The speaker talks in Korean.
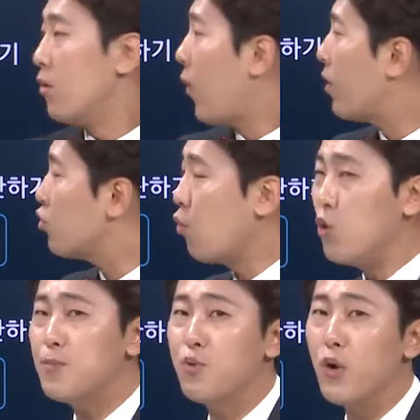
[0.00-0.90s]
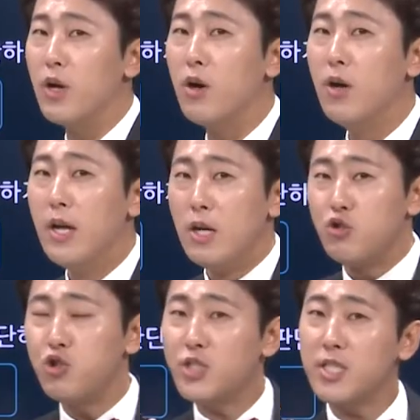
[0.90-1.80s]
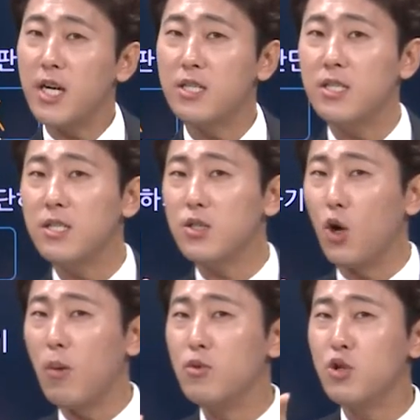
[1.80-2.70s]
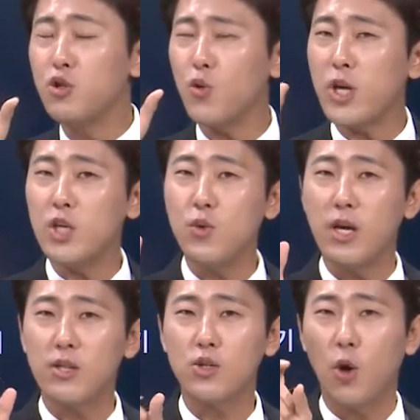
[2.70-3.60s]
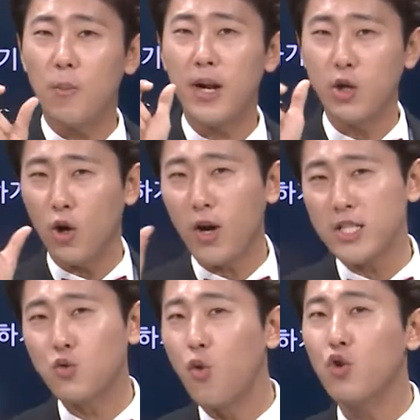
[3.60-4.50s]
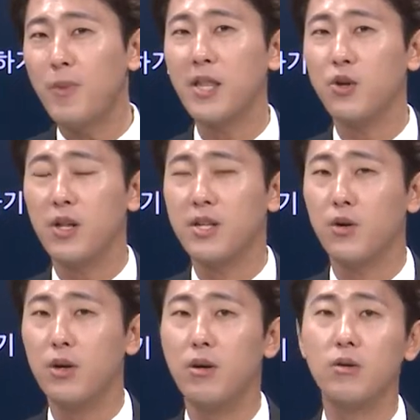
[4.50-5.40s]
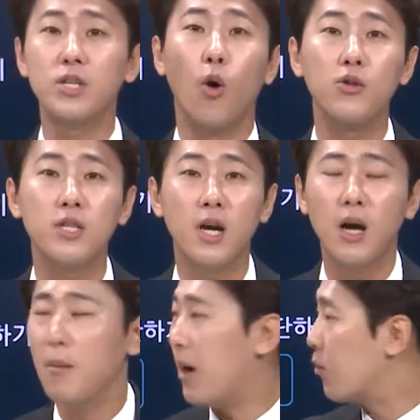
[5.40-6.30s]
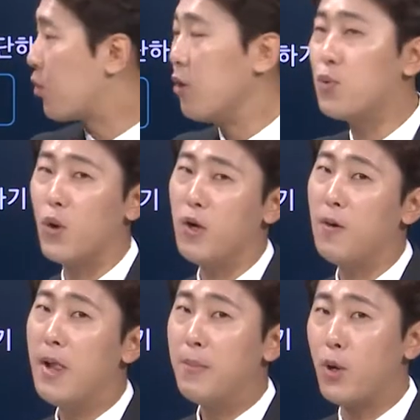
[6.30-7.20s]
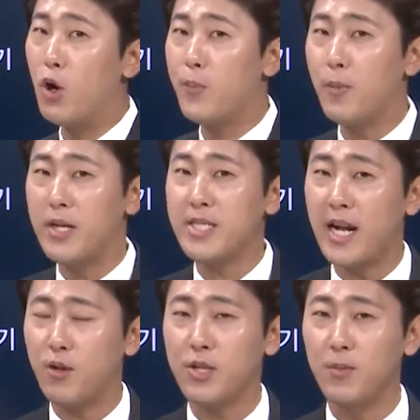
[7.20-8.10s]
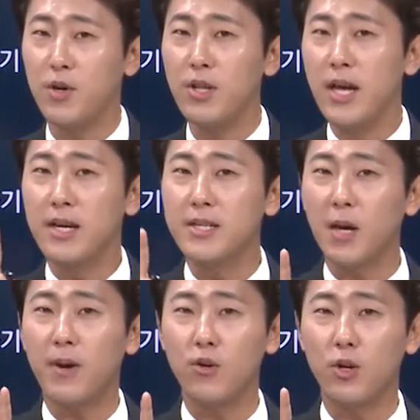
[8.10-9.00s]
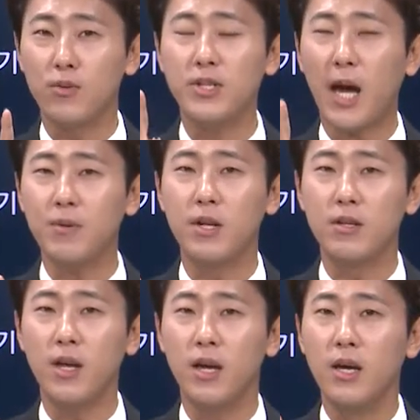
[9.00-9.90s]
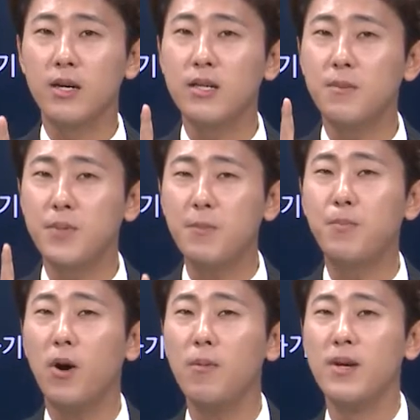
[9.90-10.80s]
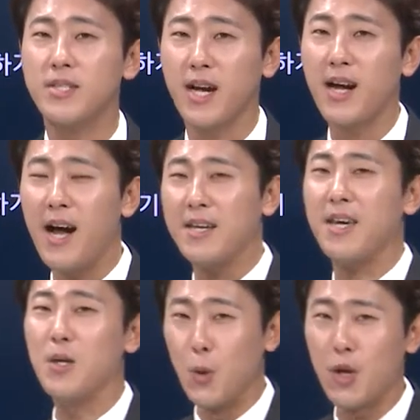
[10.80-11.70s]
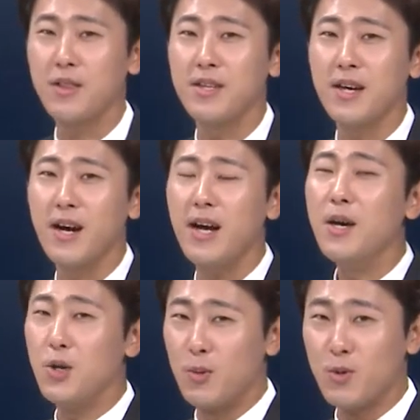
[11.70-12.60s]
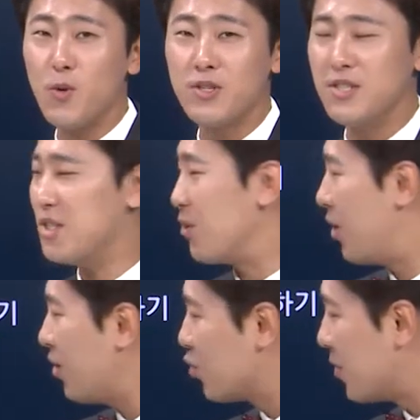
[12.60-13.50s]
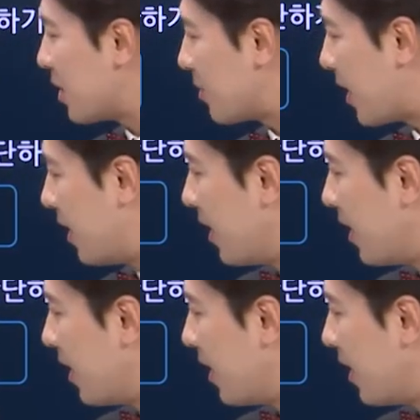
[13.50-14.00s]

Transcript: 확률은 50%예요. 출제자는 여러분들을 속이기 위해서 정말 여러 가지 도구를 만들어 놨을 거예요. 그게 어디냐? 바로 별표예요. 별표만 잘 해석되면 그게 바로 여러분들 답이 되는데 그 비법 제가 강의에 녹여놨으니까 여러분들 꼭 들으시고요. 두 번째입니다.